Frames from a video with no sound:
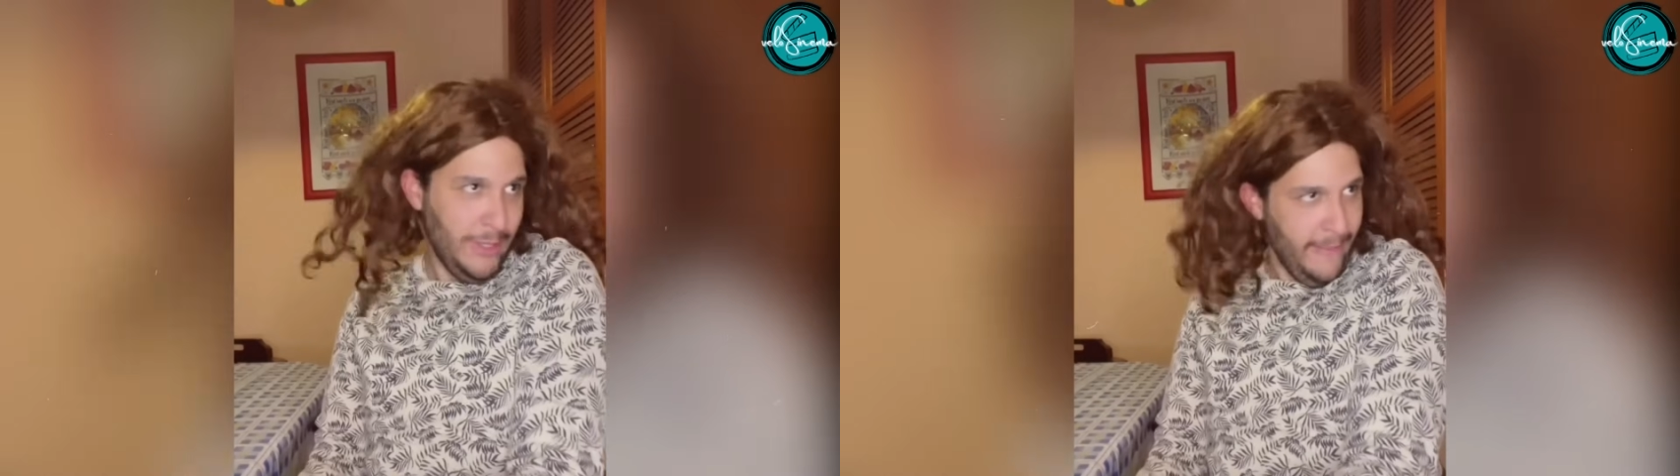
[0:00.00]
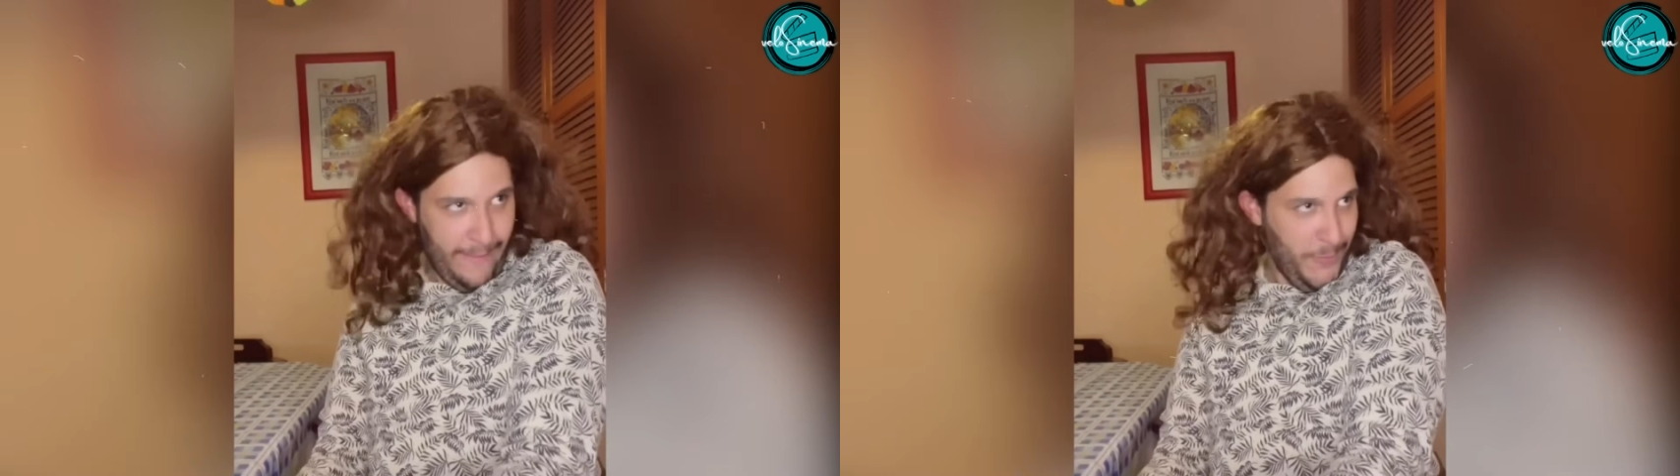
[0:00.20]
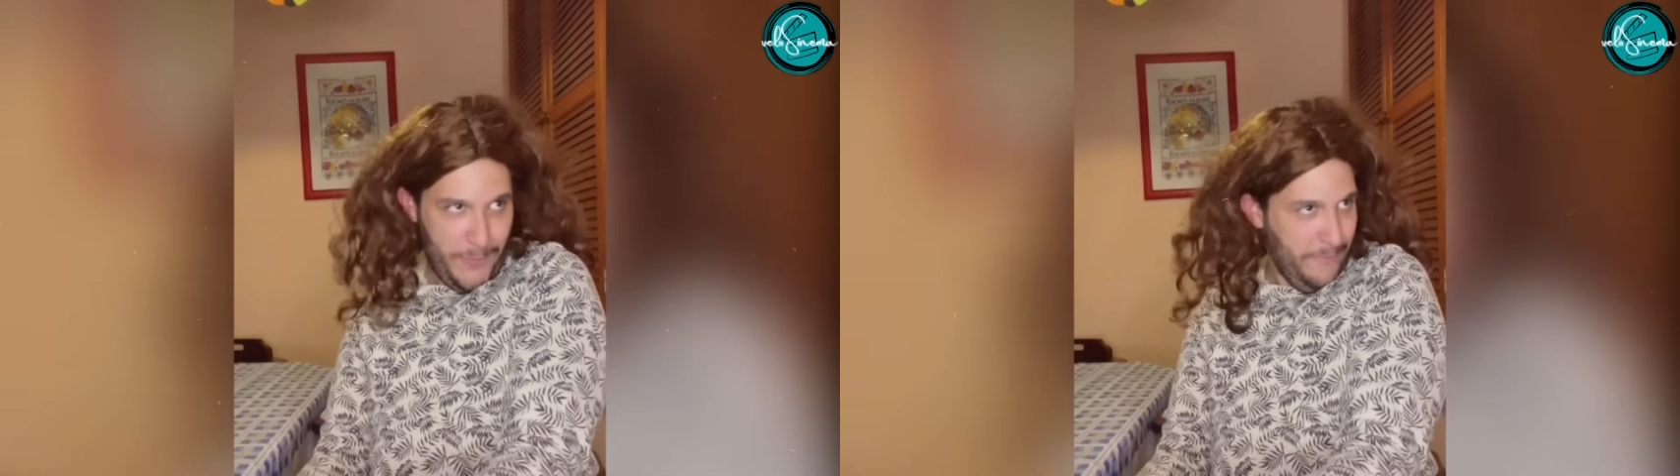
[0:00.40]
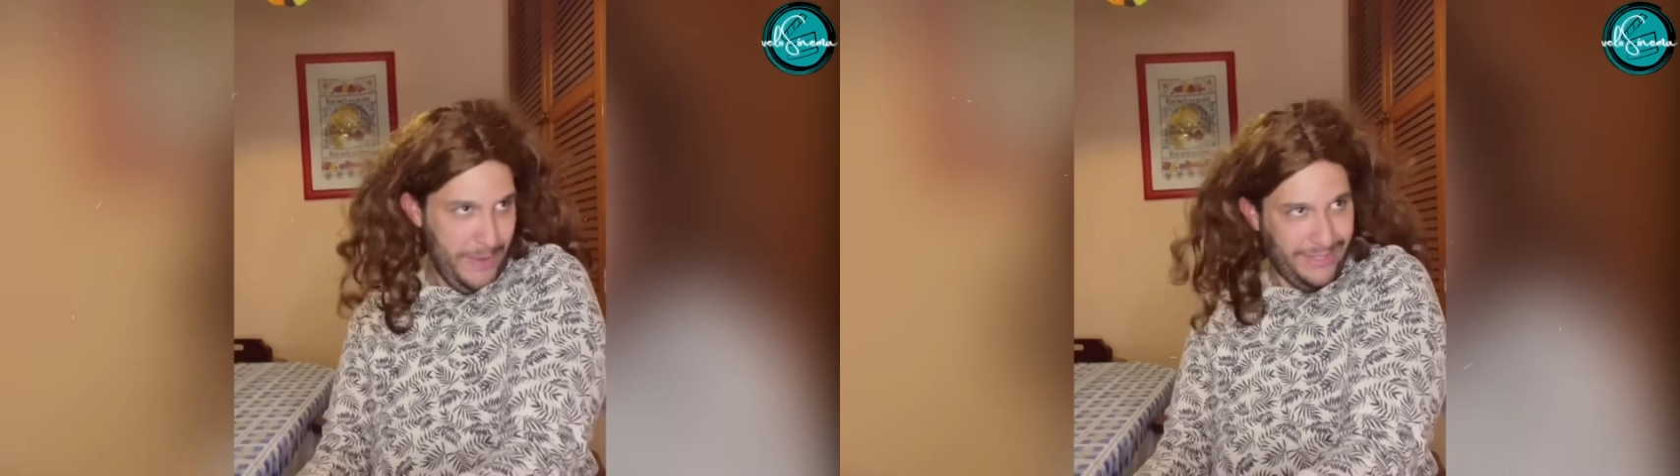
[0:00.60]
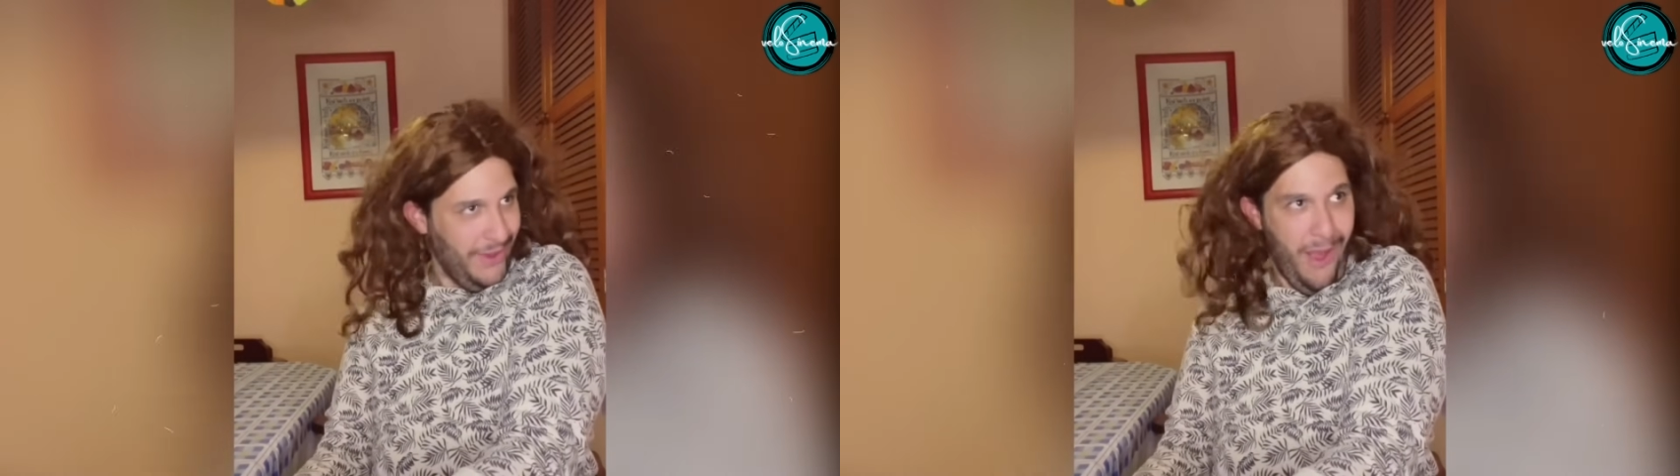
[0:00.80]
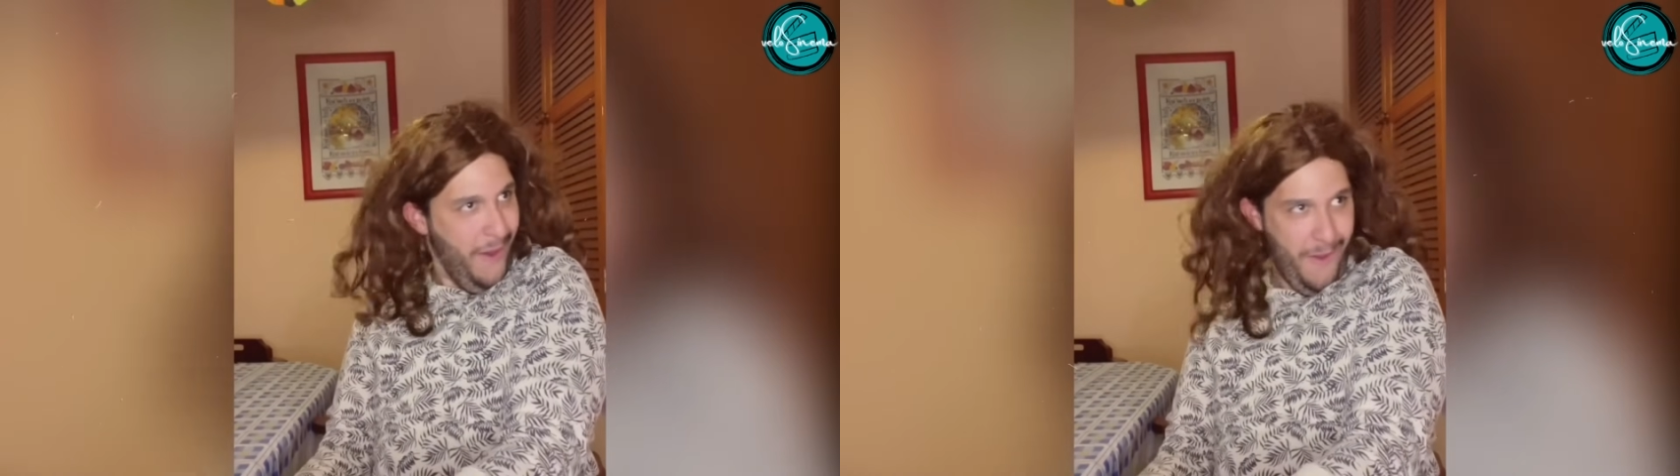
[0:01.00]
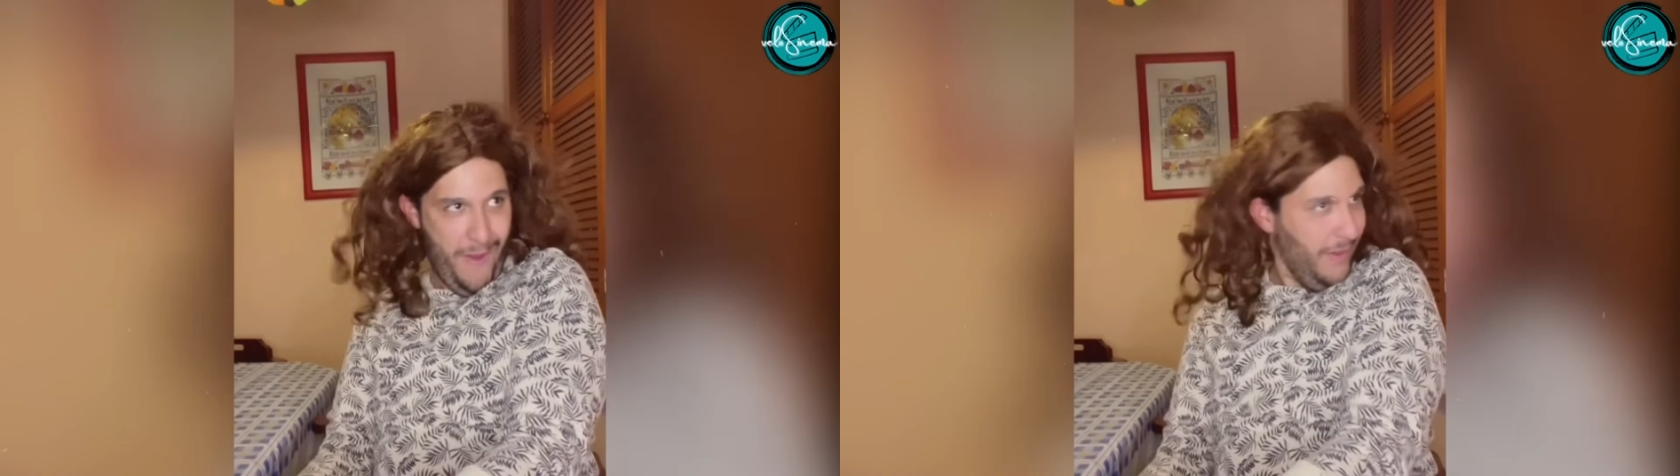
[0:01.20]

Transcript: Yo no tengo permiso